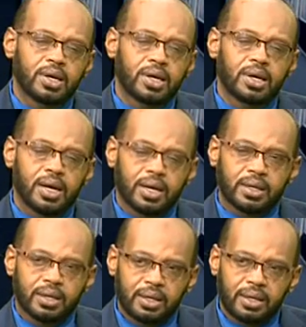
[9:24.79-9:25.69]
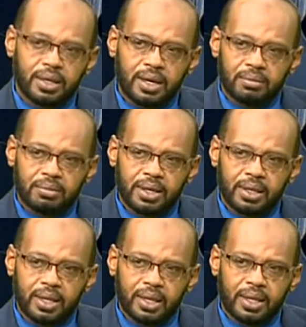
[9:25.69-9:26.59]
حقيقيه
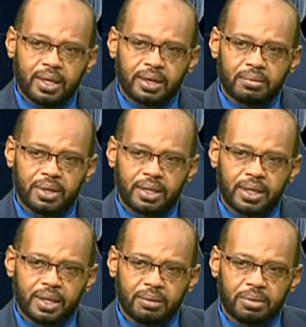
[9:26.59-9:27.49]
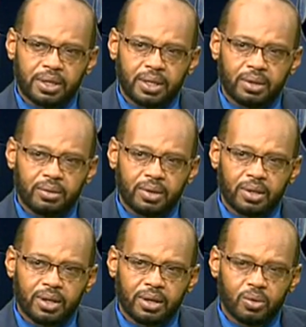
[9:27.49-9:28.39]
بين الـ بين الـ بين
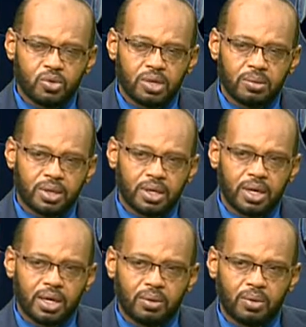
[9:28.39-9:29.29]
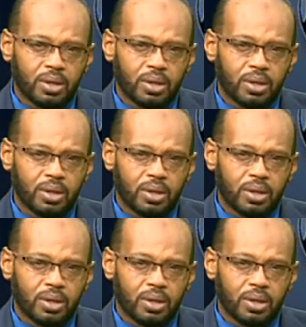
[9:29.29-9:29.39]
روسيا من جهه